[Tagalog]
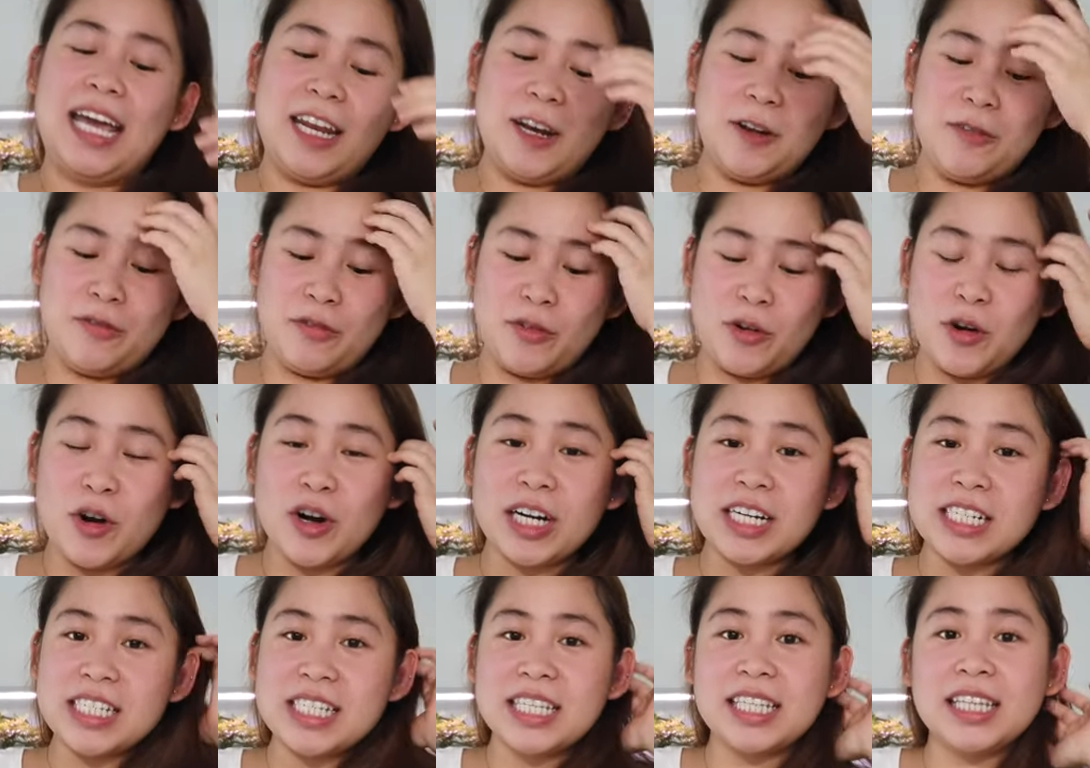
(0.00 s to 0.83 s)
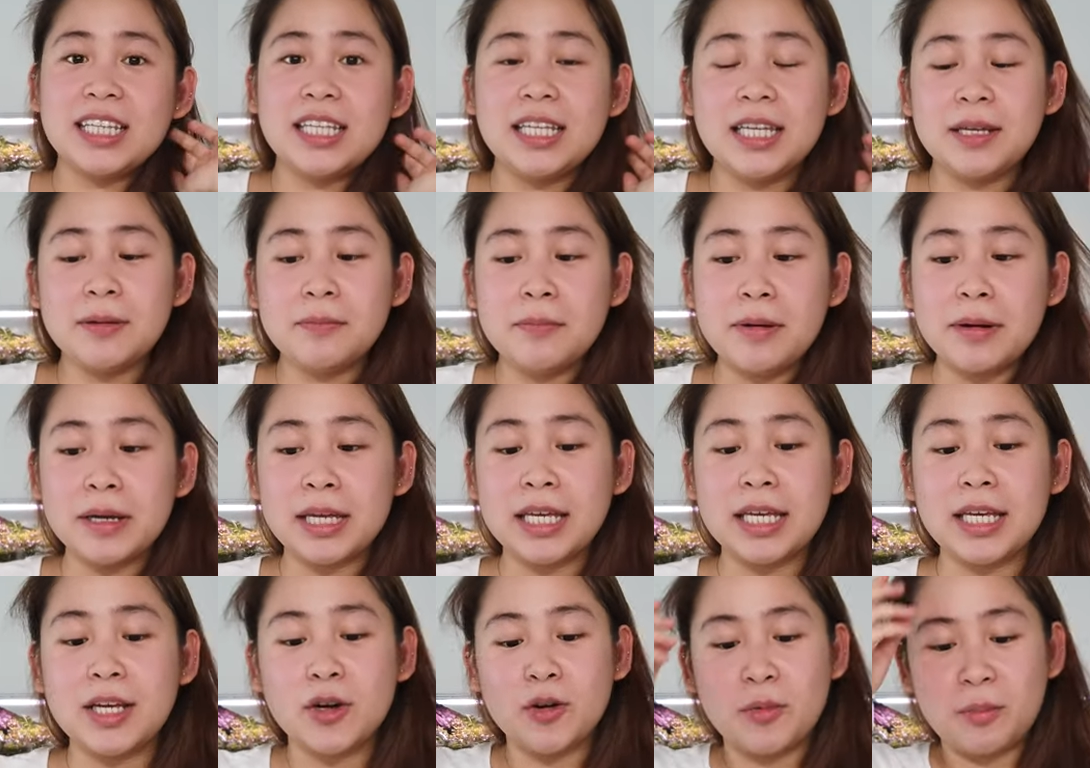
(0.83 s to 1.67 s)
And of course, hindi
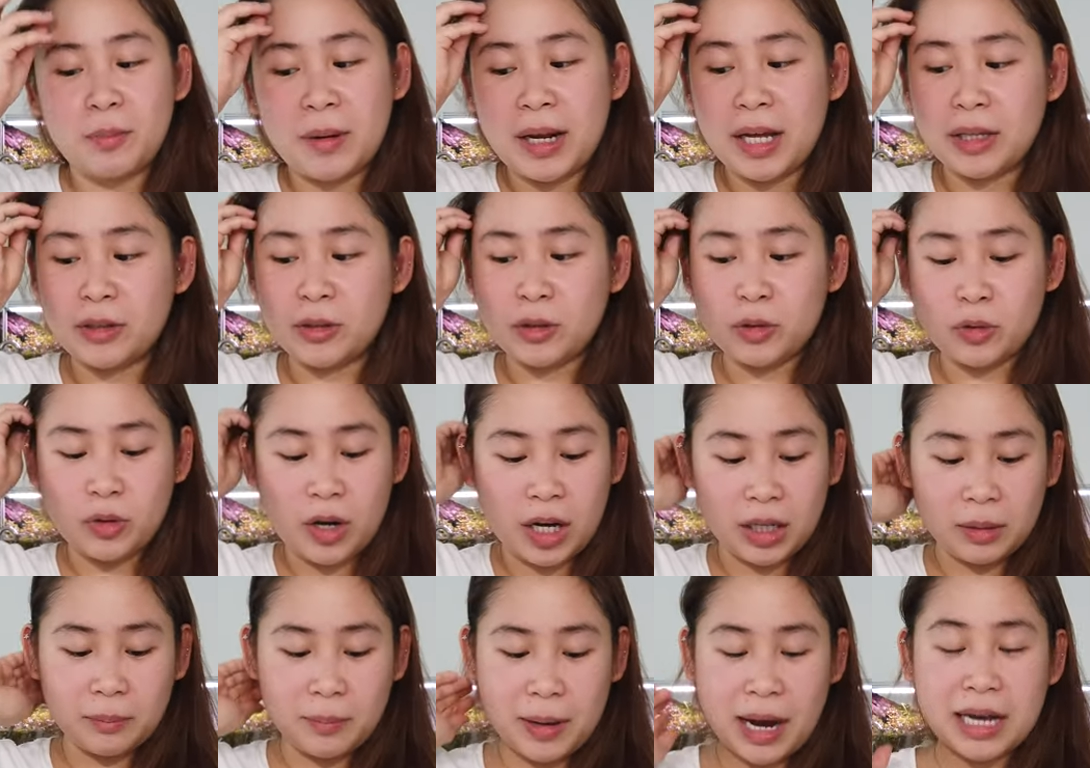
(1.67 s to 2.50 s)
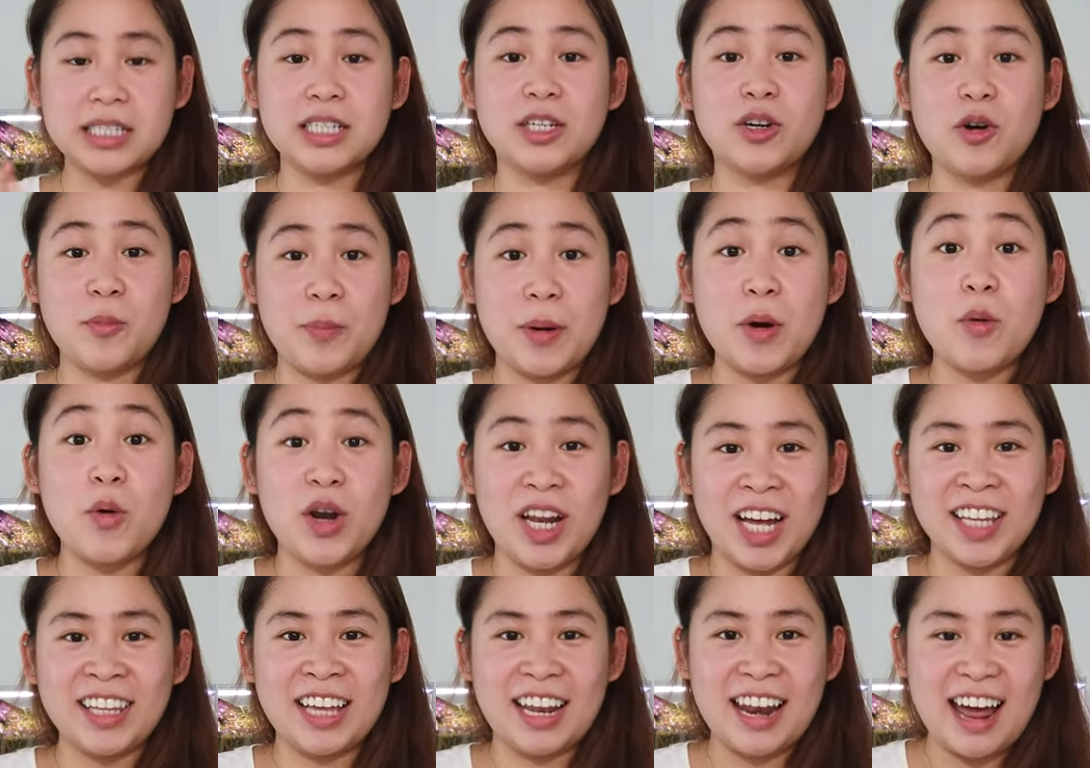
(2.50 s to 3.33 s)
magiging kompleto itong unboxing ko pag
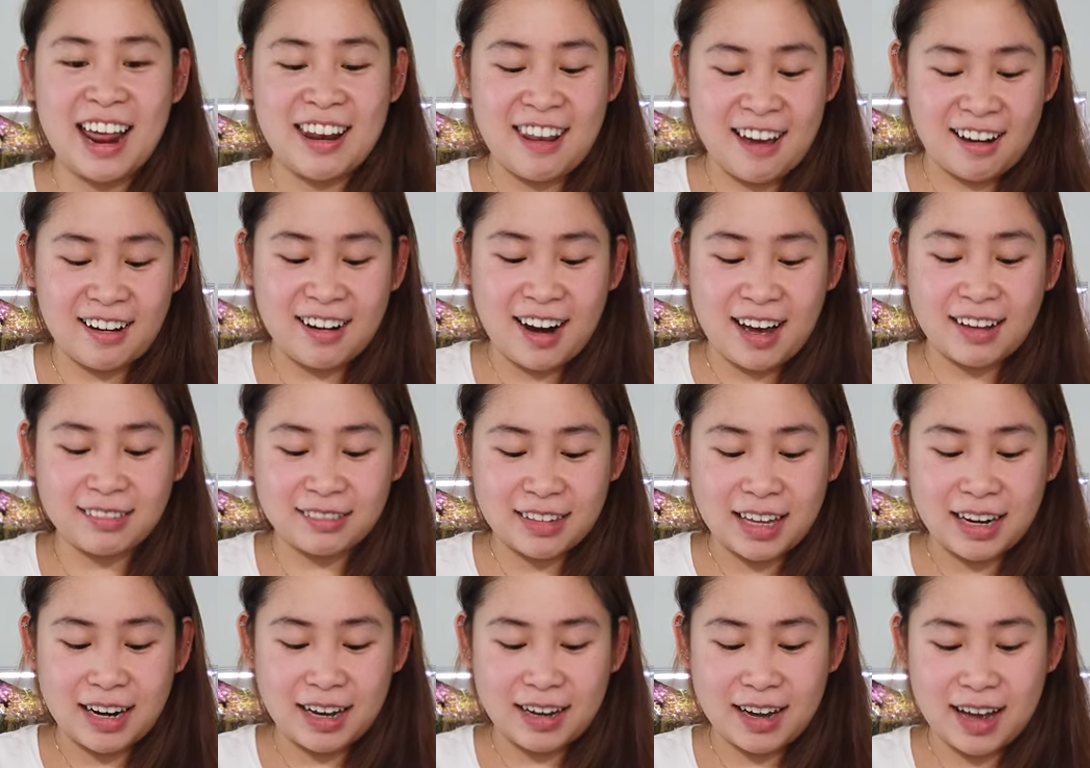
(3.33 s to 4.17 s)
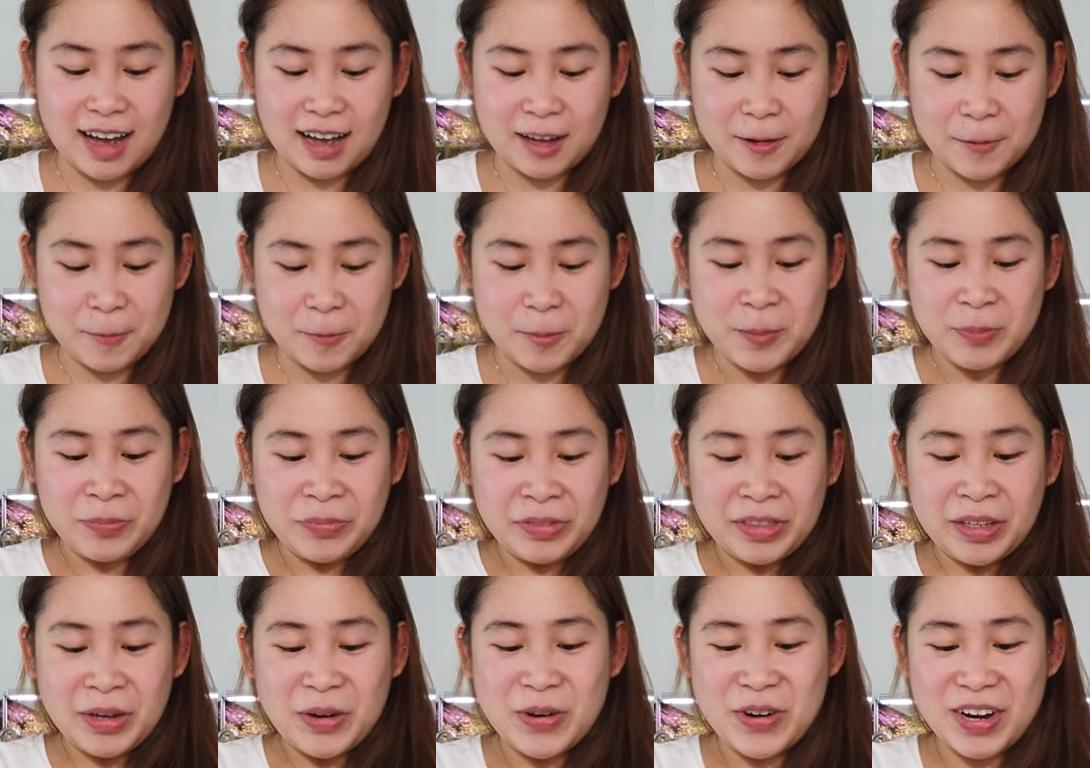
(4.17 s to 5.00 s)
walang nalalaglag talaga.
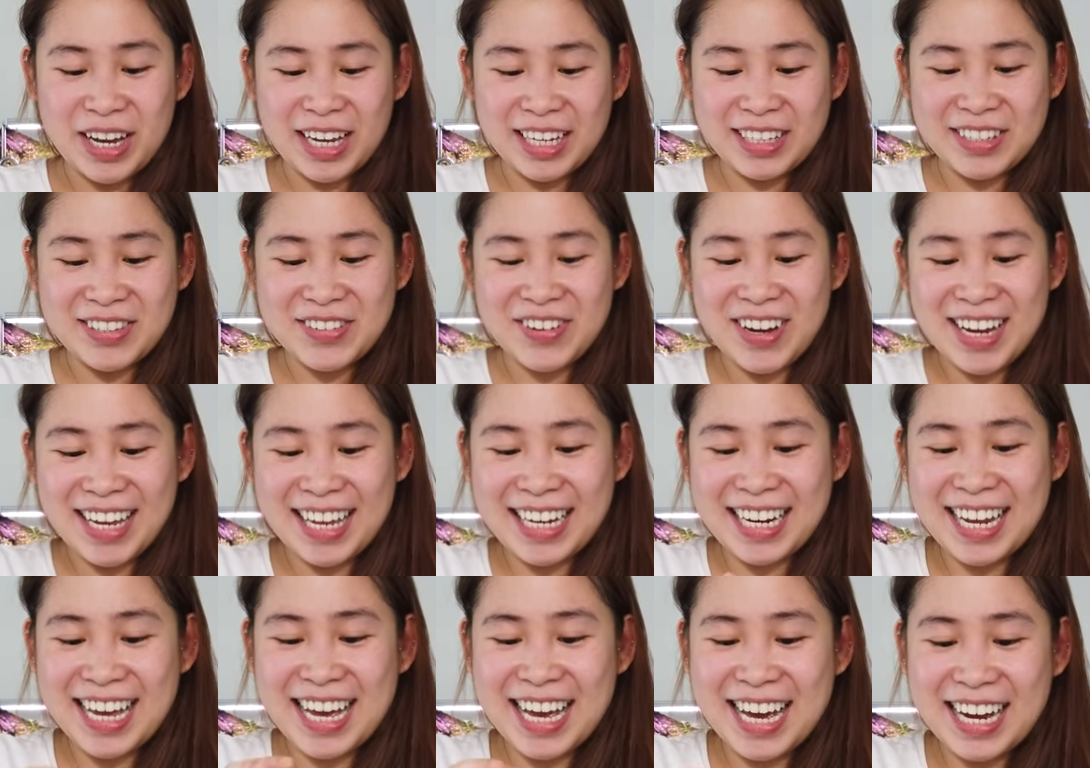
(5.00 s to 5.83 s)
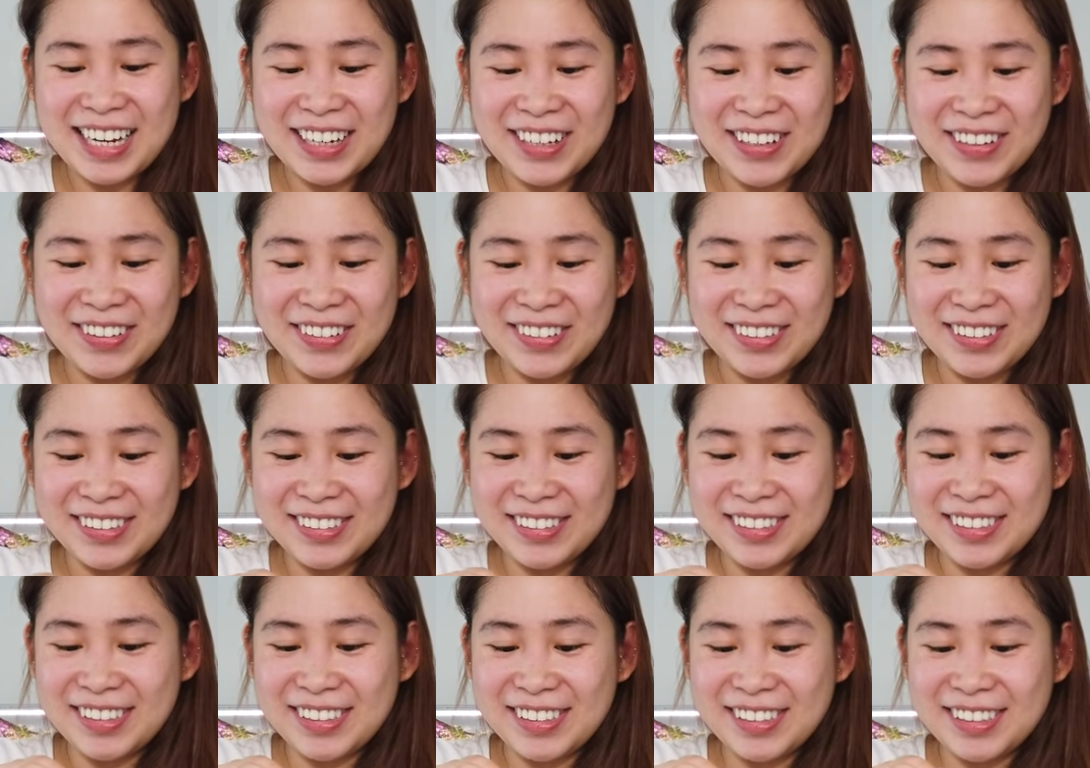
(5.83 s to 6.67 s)
Okay, so ayan na. Ang
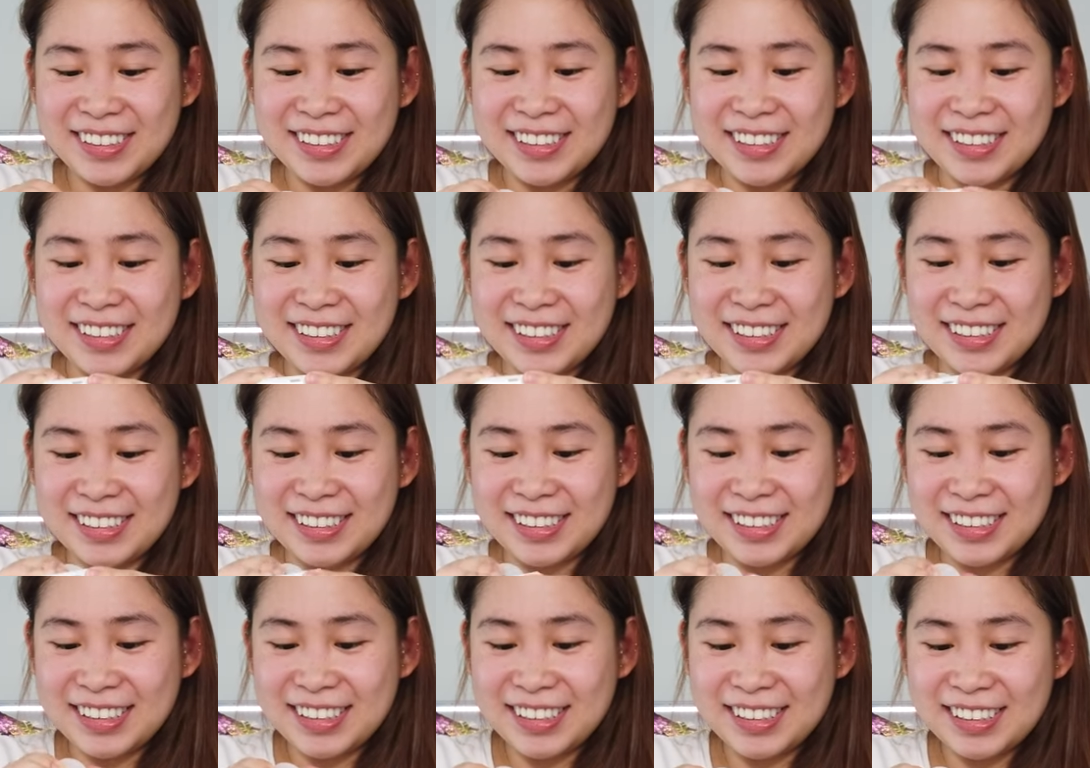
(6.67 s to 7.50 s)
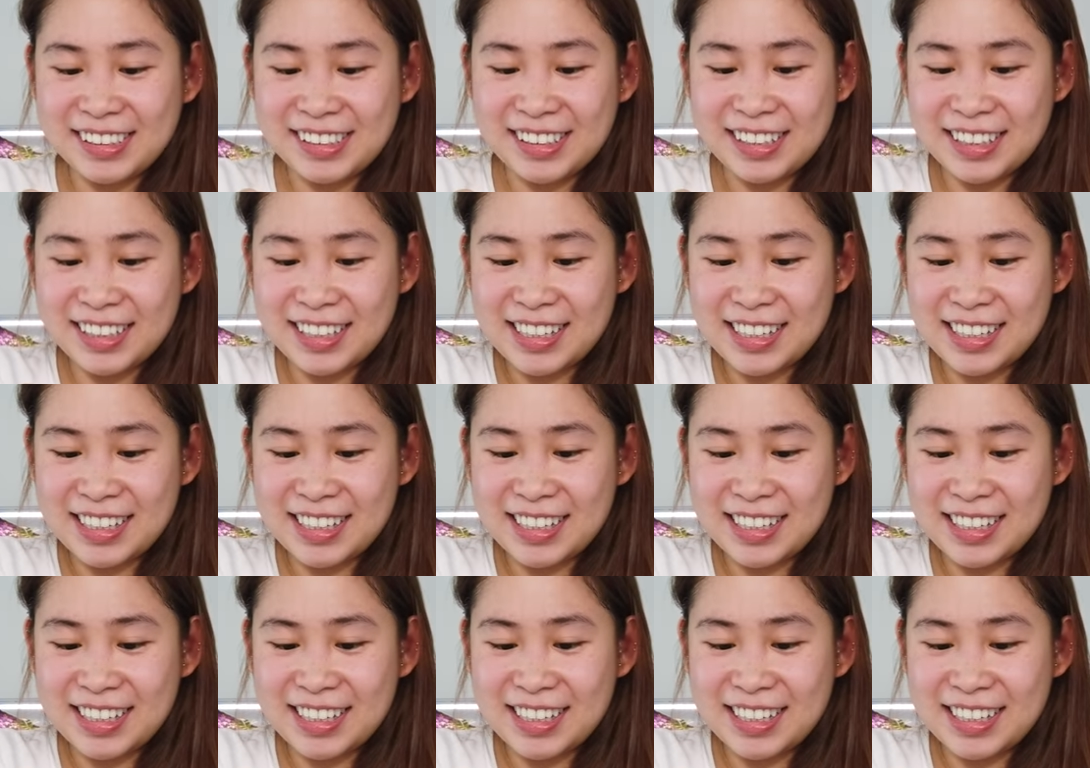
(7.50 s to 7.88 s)
cute!